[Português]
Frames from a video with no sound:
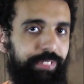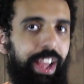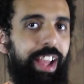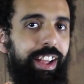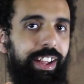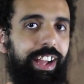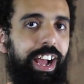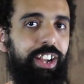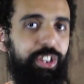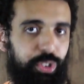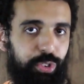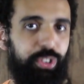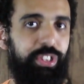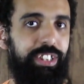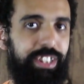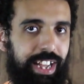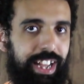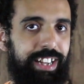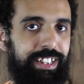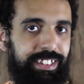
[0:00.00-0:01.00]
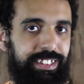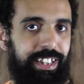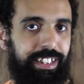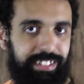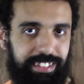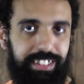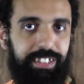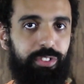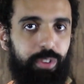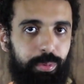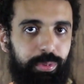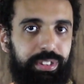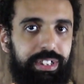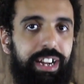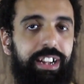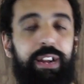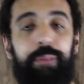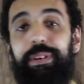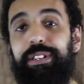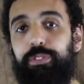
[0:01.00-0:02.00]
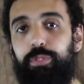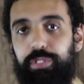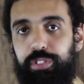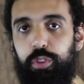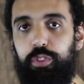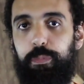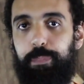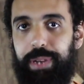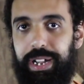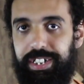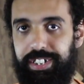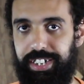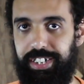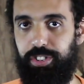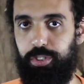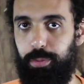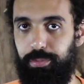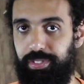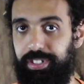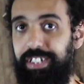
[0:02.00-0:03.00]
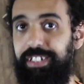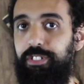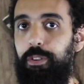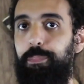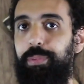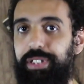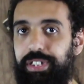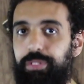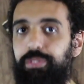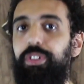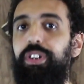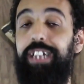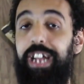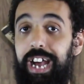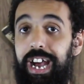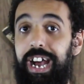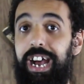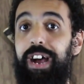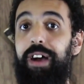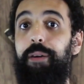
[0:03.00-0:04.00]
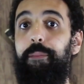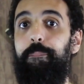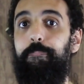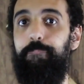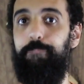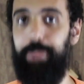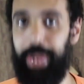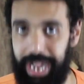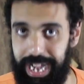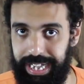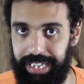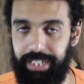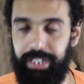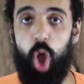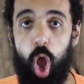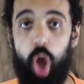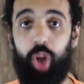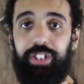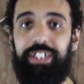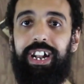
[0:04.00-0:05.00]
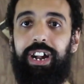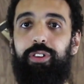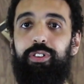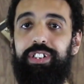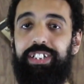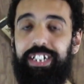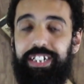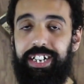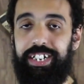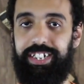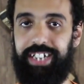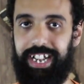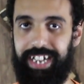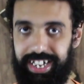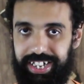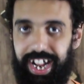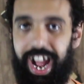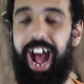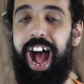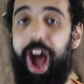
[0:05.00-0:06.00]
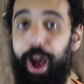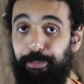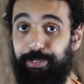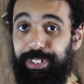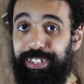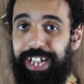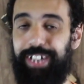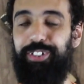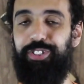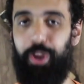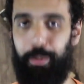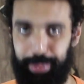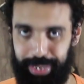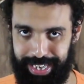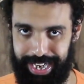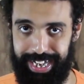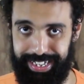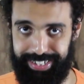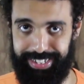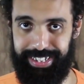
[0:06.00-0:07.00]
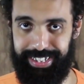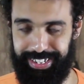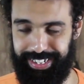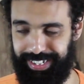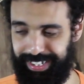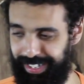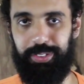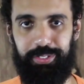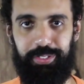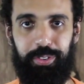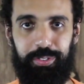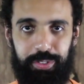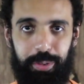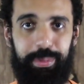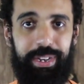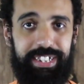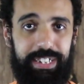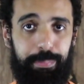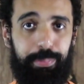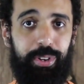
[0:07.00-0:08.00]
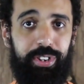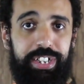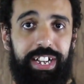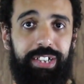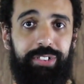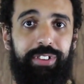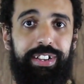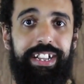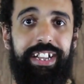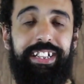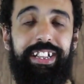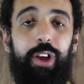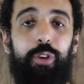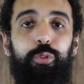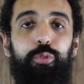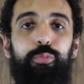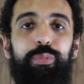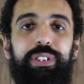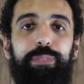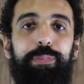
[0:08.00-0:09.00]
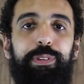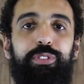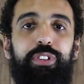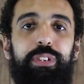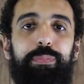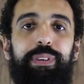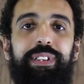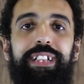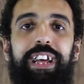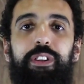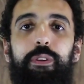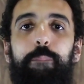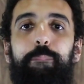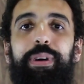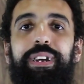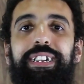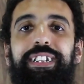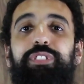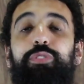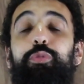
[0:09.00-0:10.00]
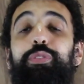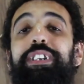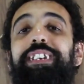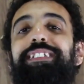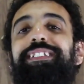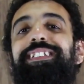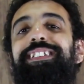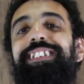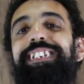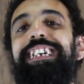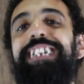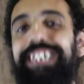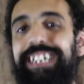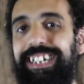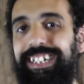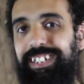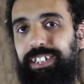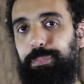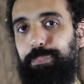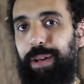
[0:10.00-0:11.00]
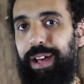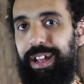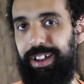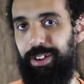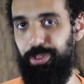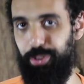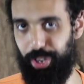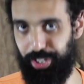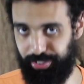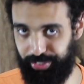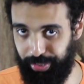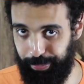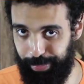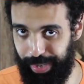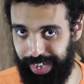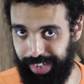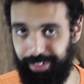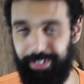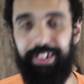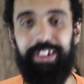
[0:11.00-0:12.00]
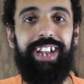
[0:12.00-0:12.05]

né, ajude eles e assim como traga mais conteúdo pra gente, como vocês estão pedindo também. Outra coisa que a gente quer deixar avisado sobre esse, sobre esse projeto aí é que algumas pessoas mandaram bandas conhecidas para o nosso e-mail.